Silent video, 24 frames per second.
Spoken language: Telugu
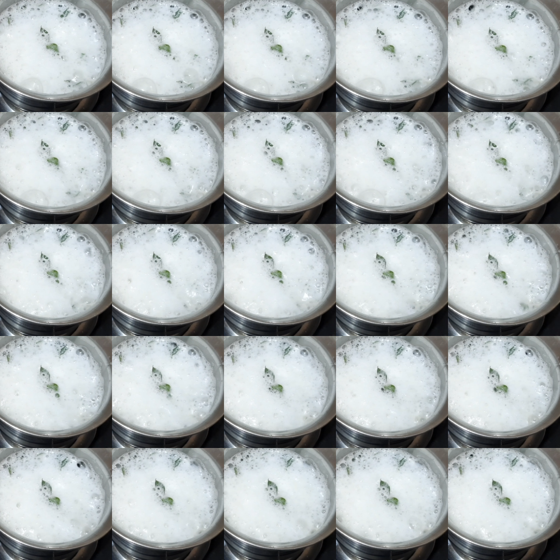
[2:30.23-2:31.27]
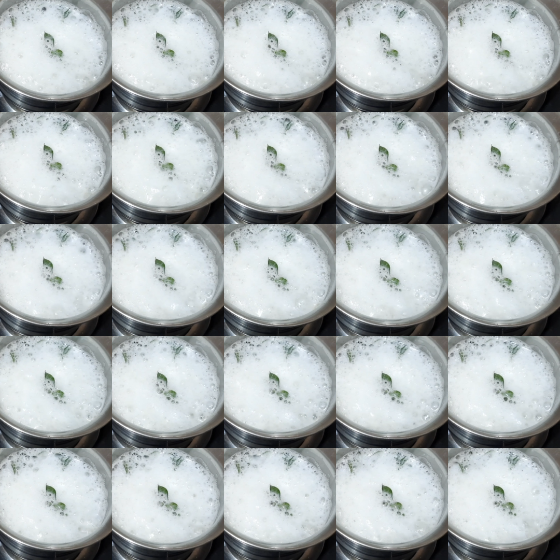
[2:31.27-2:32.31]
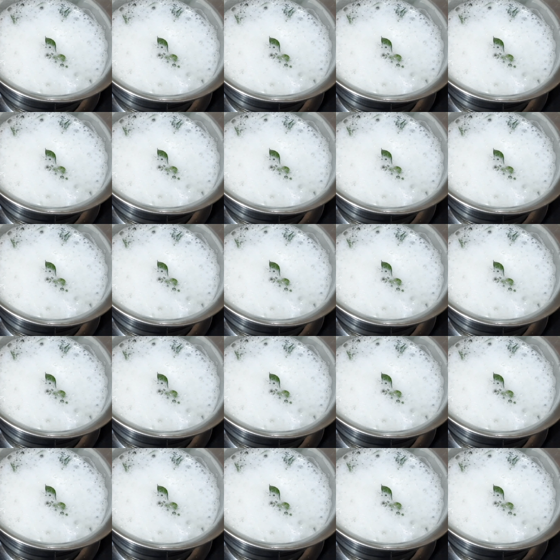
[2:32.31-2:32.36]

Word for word: కంప్లీట్గా ఆయిల్లో ఉడుకుతున్నాయన్నమాట